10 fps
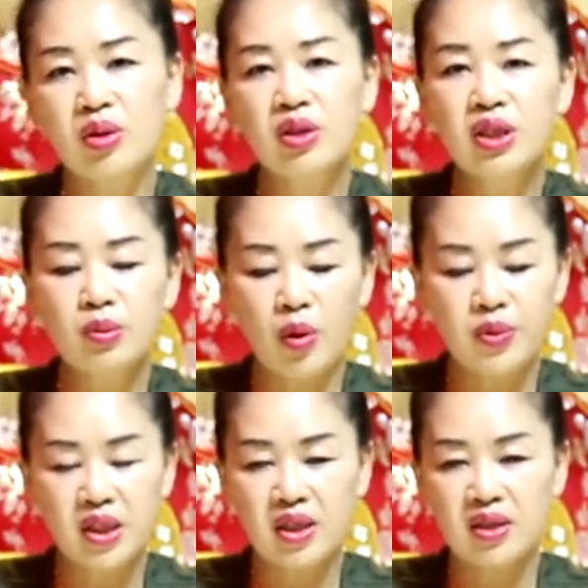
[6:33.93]
의심
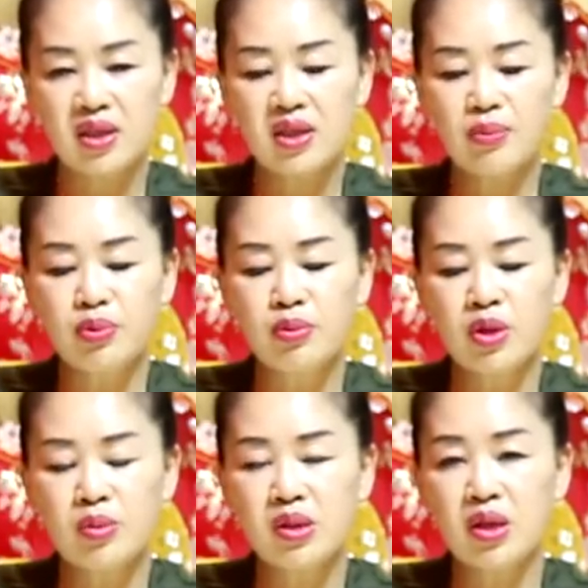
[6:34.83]
없이 진짜
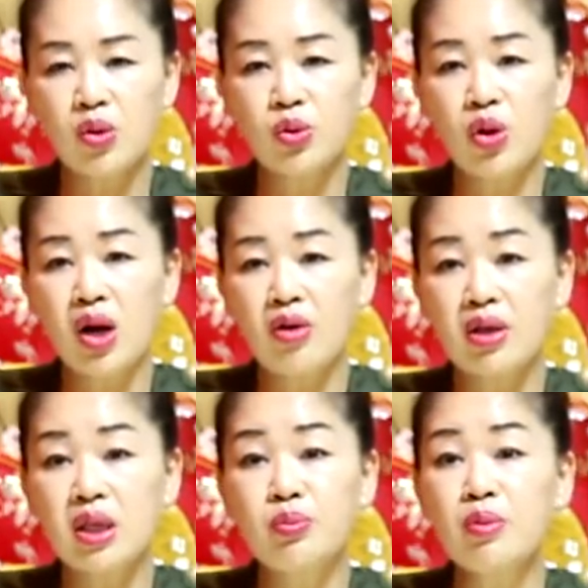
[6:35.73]
부모님 전에 효도하려고
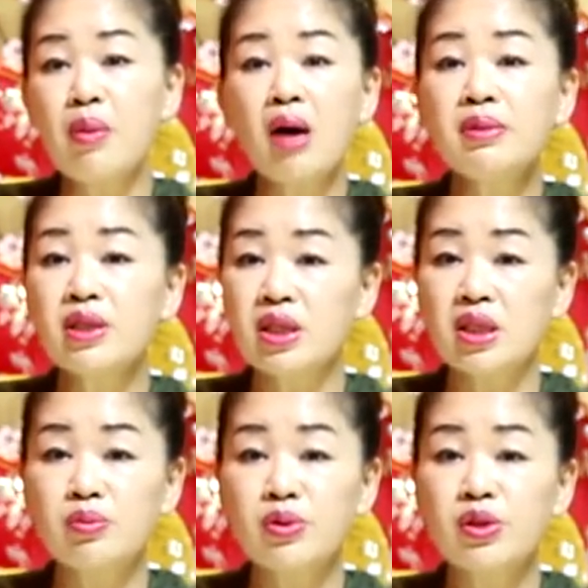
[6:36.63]
하니 이쁜 마음을
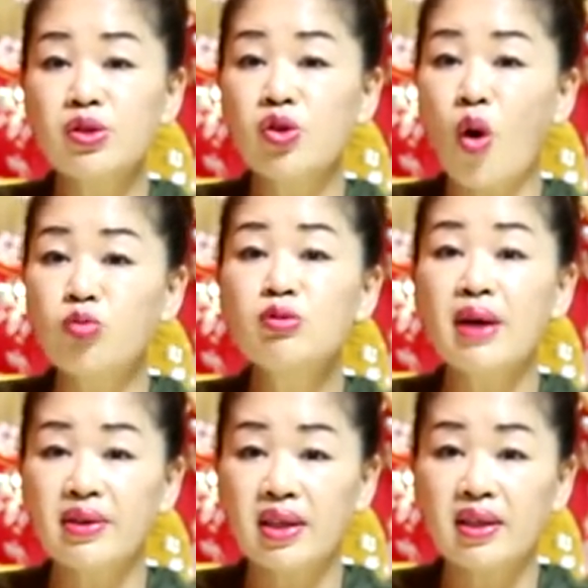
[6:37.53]
쓰시는 분들도 너무
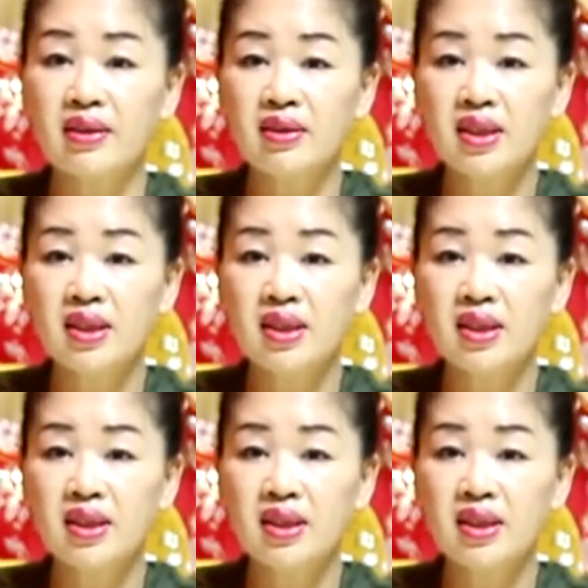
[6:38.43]
많아요.